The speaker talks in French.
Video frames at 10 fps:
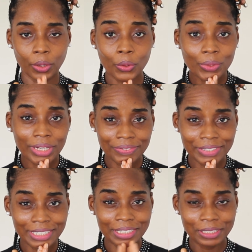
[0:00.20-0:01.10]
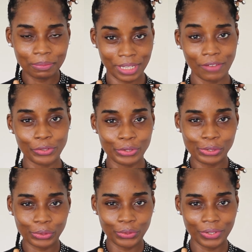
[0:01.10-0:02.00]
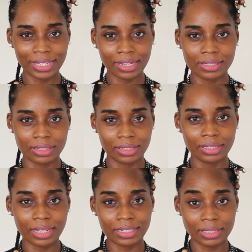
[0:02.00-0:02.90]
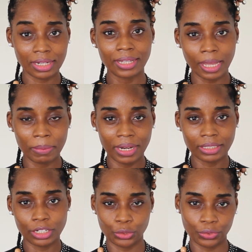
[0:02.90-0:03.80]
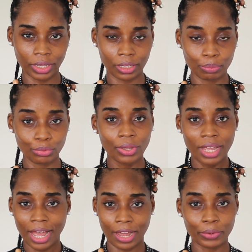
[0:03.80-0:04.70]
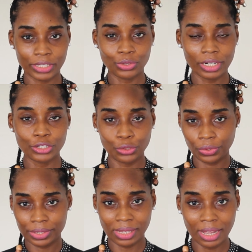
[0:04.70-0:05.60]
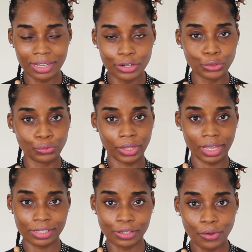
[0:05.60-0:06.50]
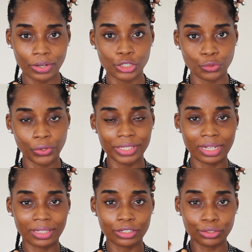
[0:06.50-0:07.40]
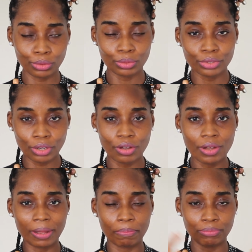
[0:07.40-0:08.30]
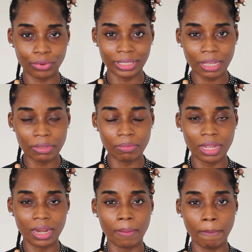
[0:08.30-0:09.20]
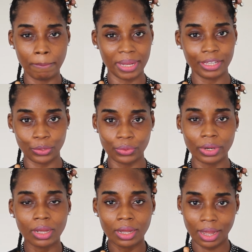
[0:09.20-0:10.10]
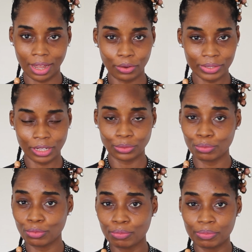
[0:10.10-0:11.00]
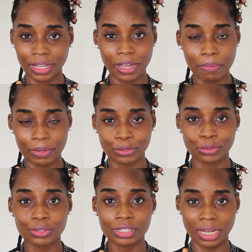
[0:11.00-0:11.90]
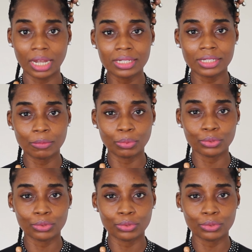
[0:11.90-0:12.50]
Coucou les filles, bienvenue sur Unique Ritini, la chaîne capillaire des cheveux crépus. Alors si tu as les cheveux secs, les cheveux cassants, les cheveux qui s'attachent tout le temps, les pointes abîmées, les pellicules, alors ça tombe bien parce que j'ai rédigé